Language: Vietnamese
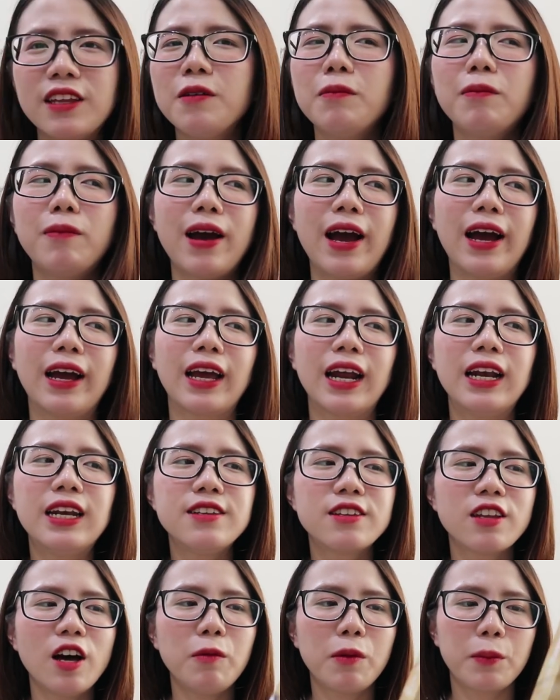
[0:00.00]
Nhưng mà cái
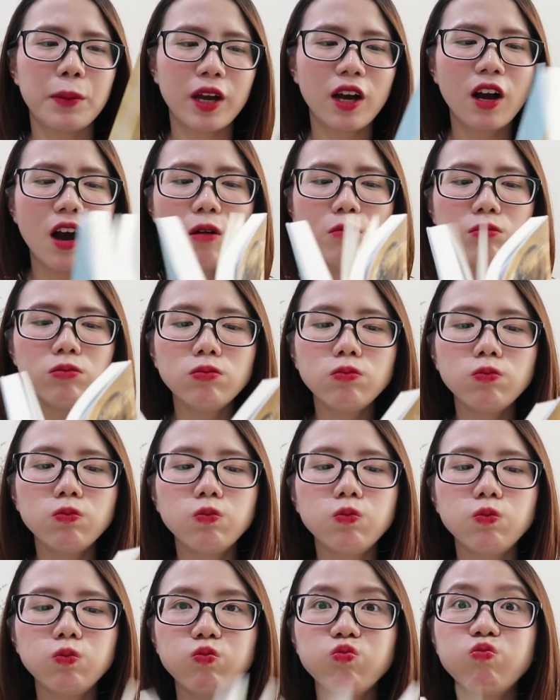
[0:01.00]
lý do mà mình
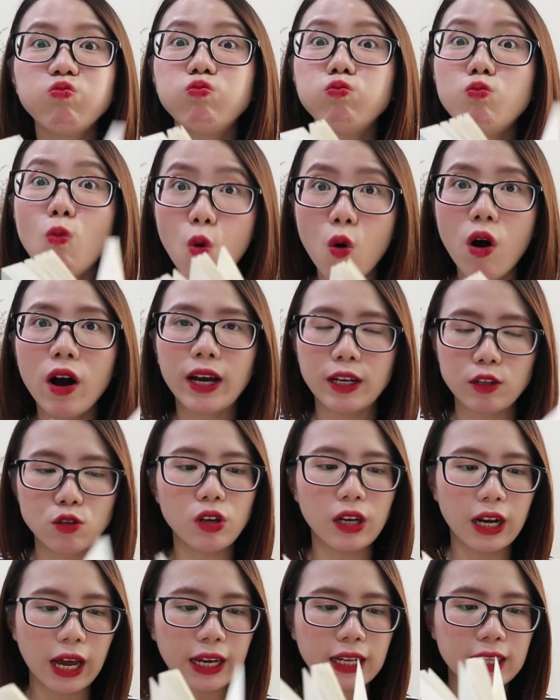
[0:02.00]
không mua cái
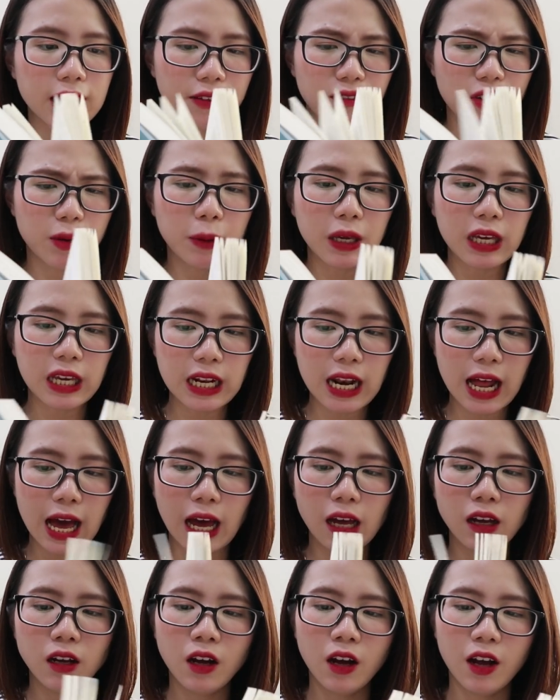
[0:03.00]
chuyện này ấy, tại vì mình nghĩ là